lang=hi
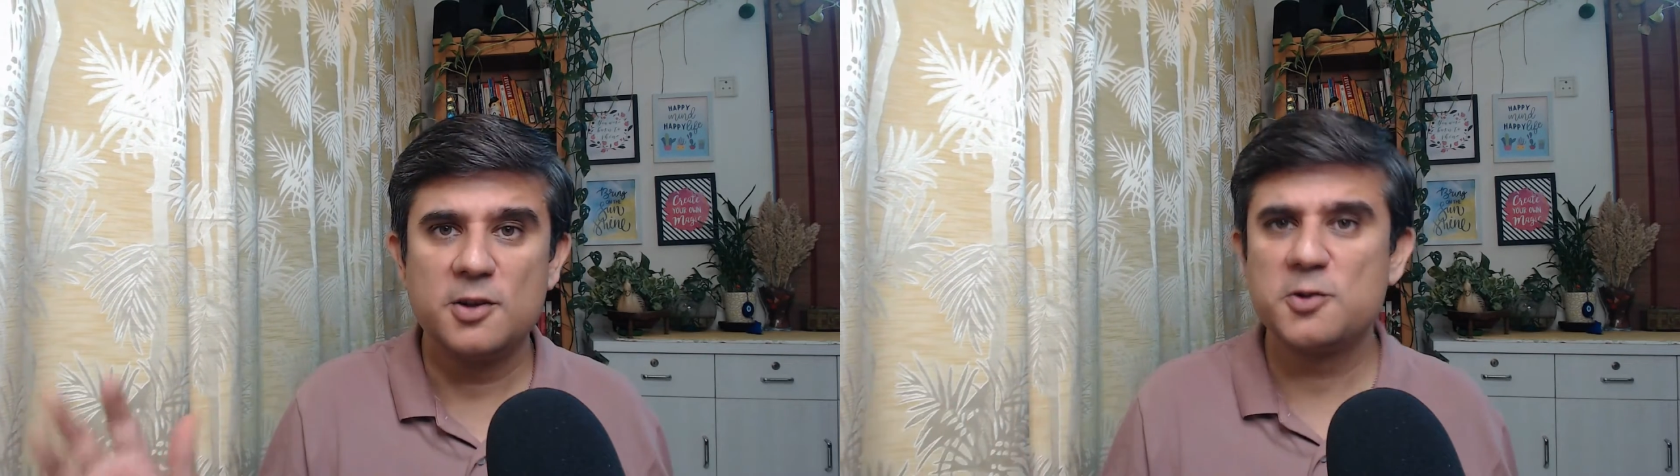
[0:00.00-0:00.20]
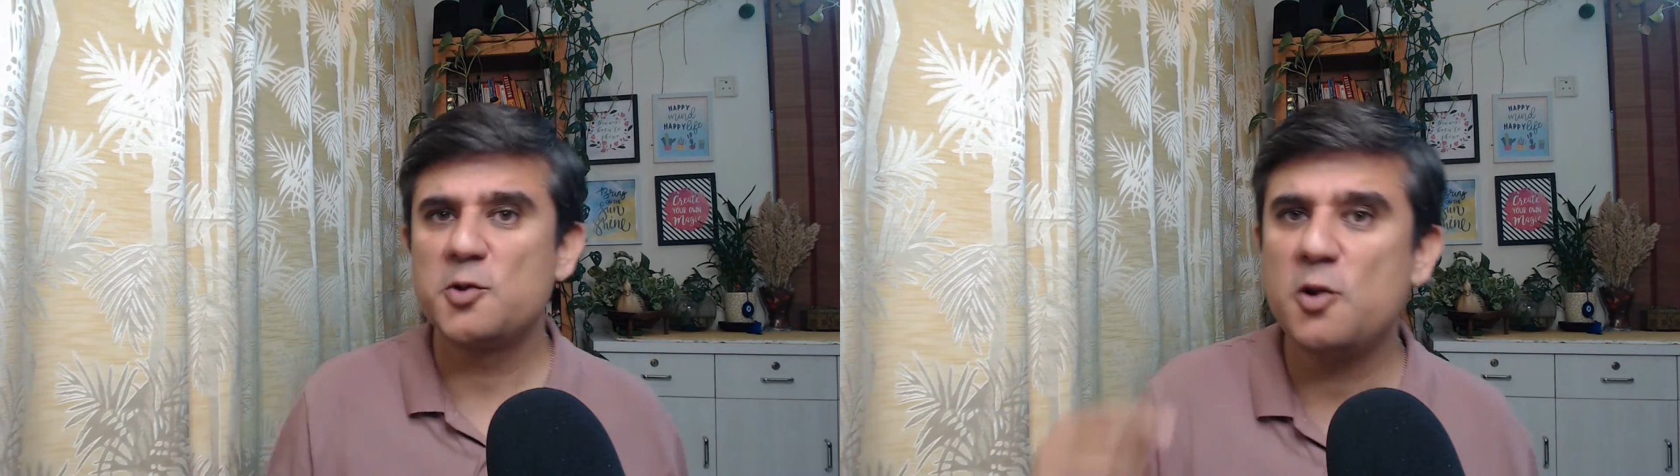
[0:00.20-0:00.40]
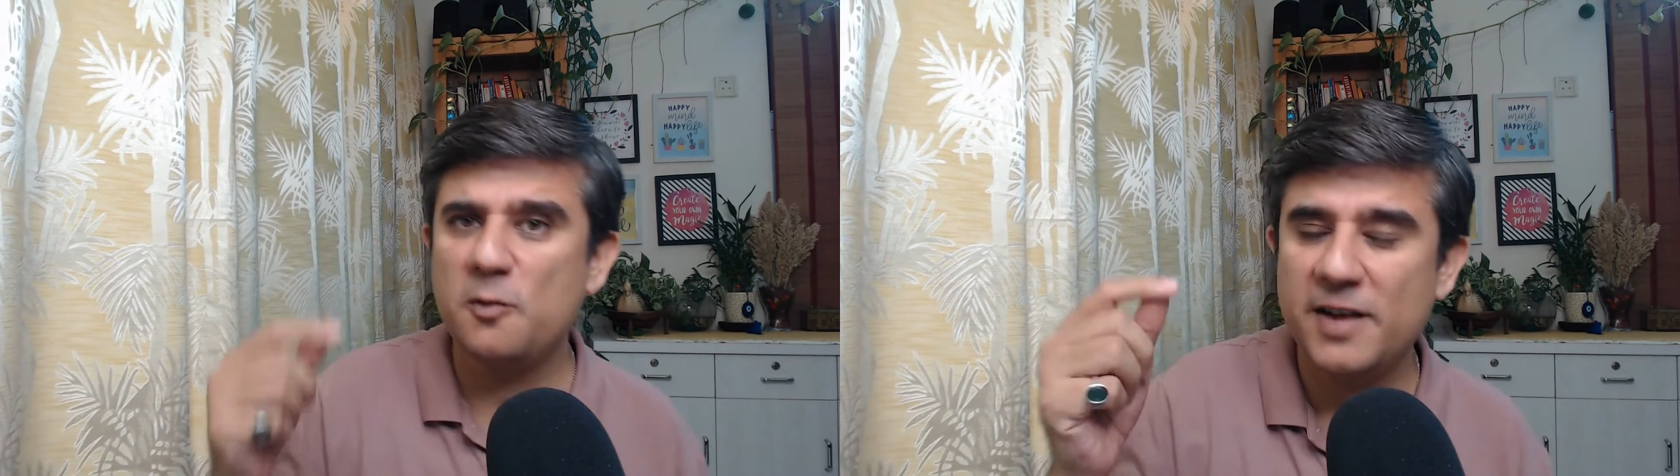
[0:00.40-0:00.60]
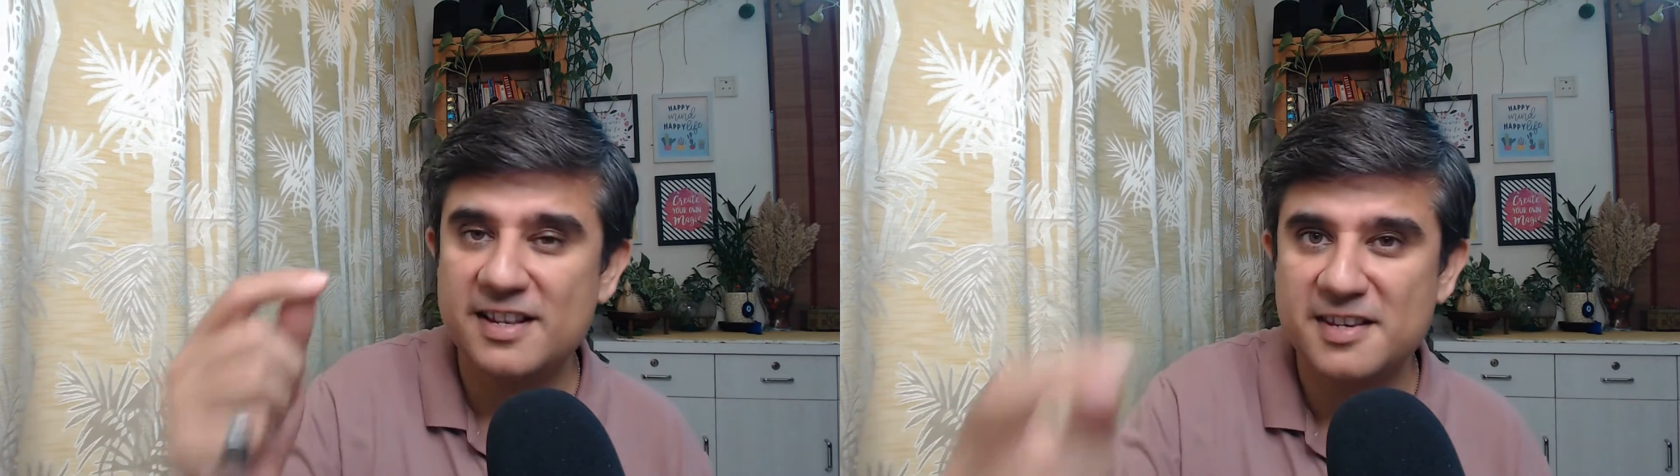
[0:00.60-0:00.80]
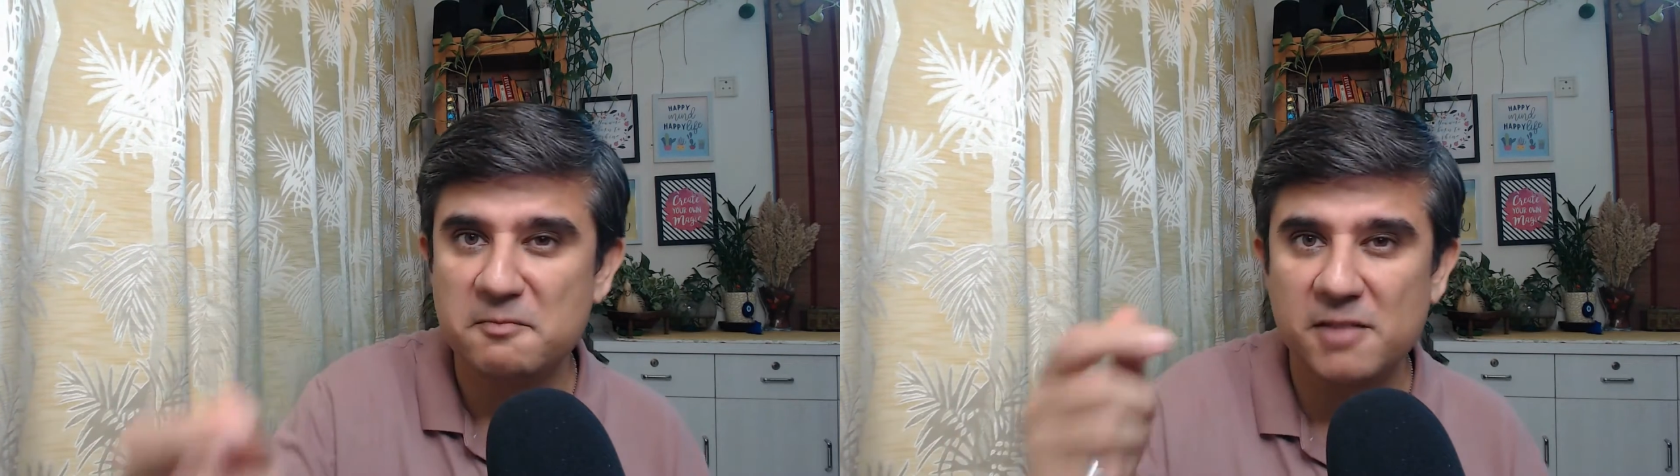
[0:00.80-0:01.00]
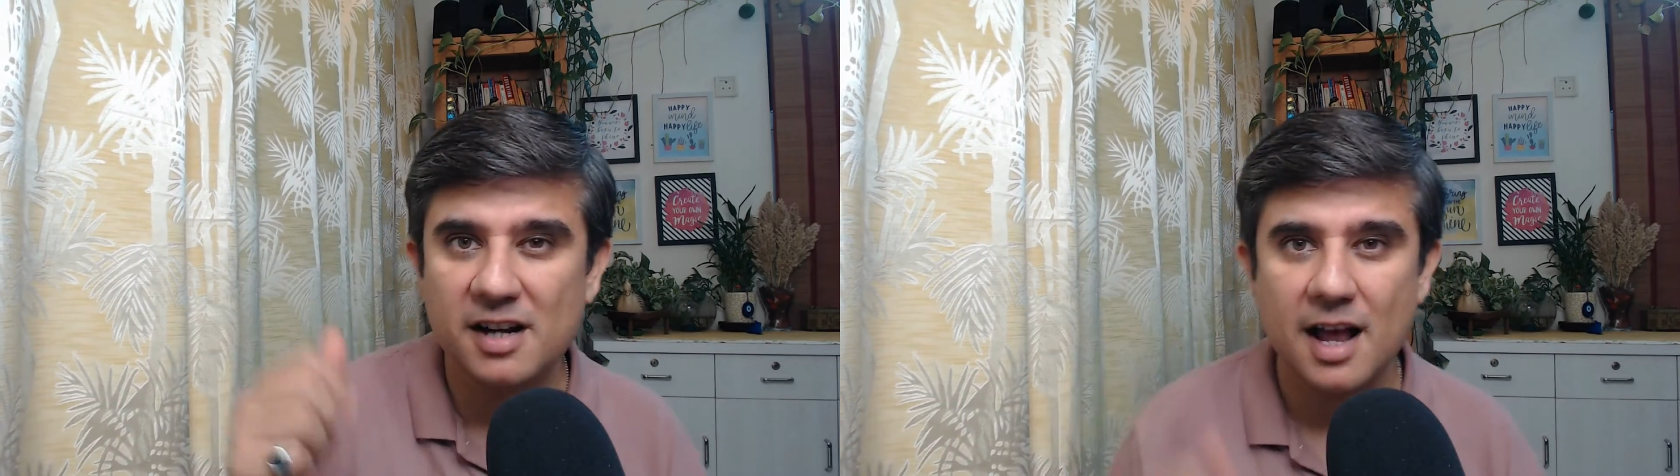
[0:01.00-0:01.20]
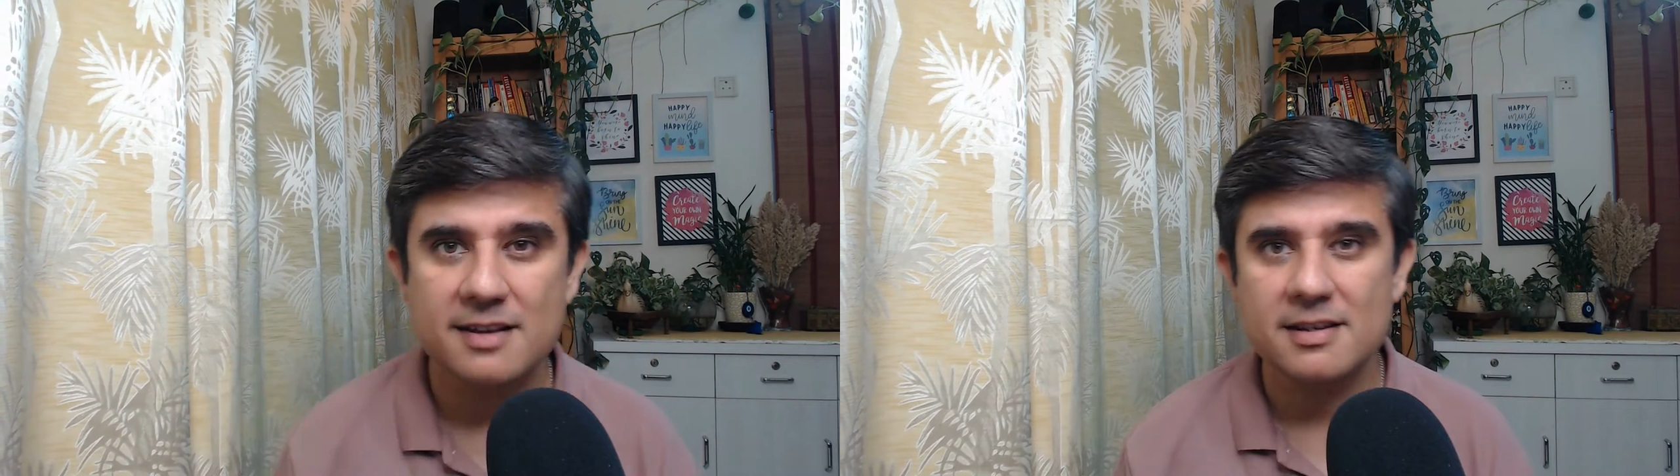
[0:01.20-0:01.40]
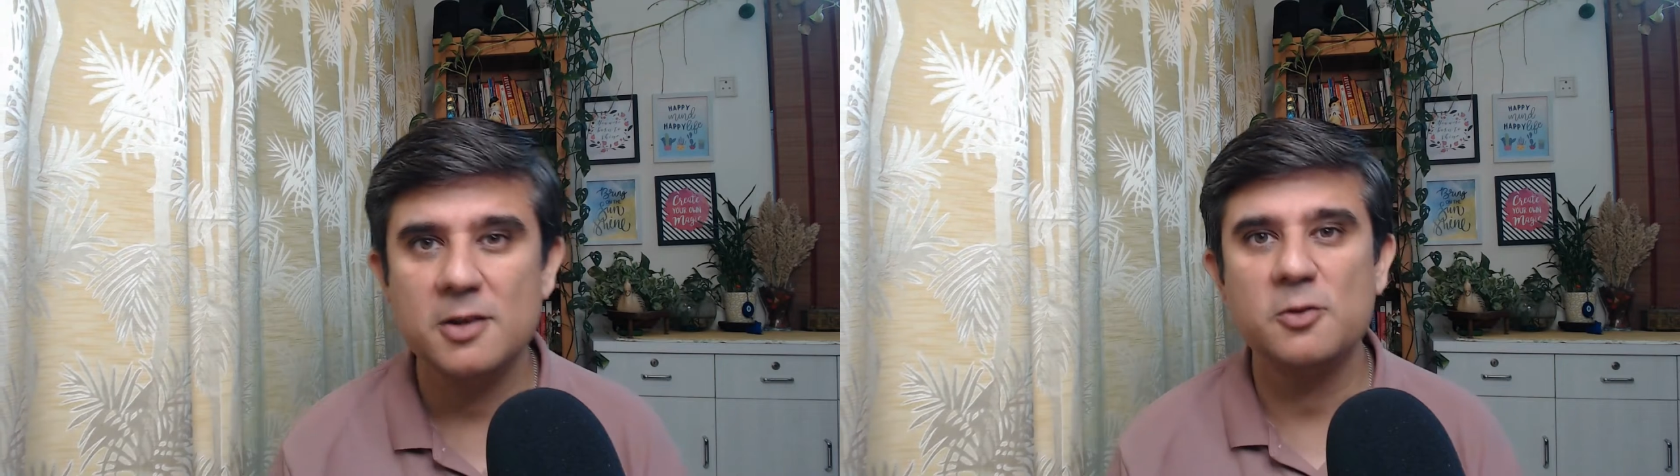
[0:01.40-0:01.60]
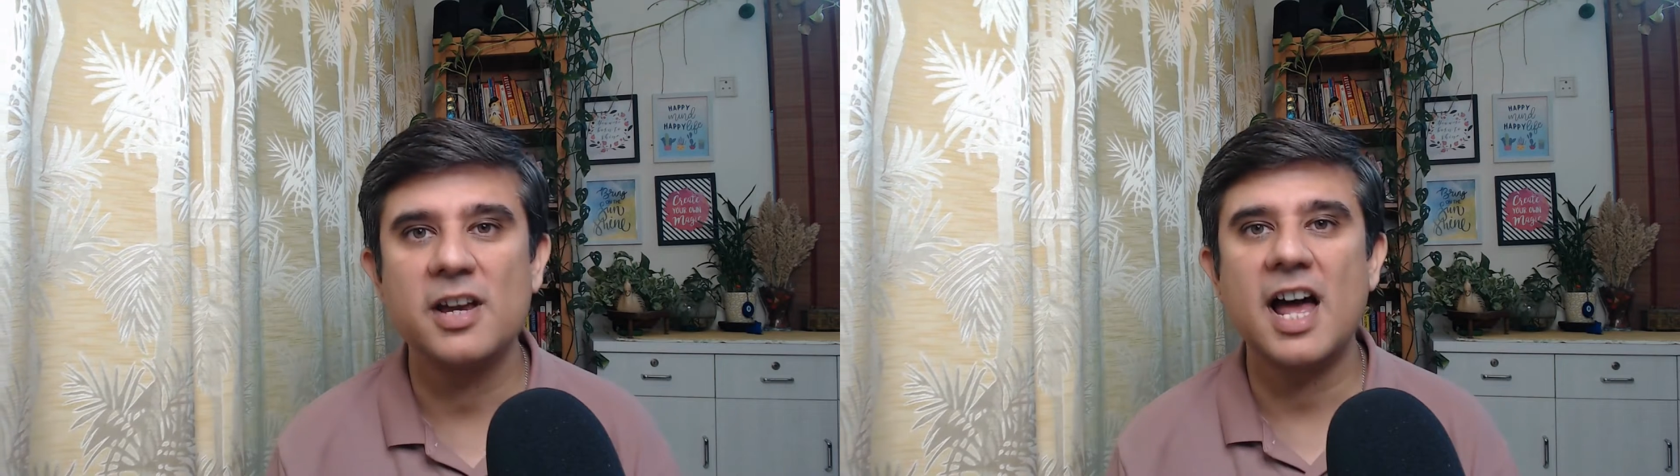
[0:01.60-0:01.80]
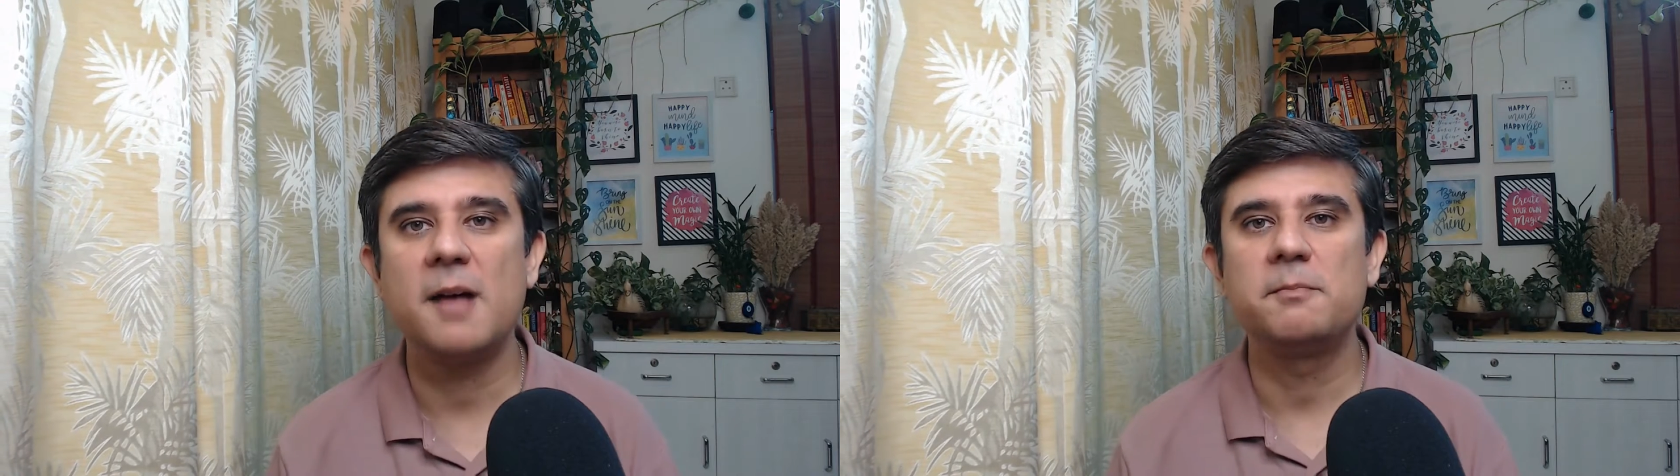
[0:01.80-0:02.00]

so when someone asks you कि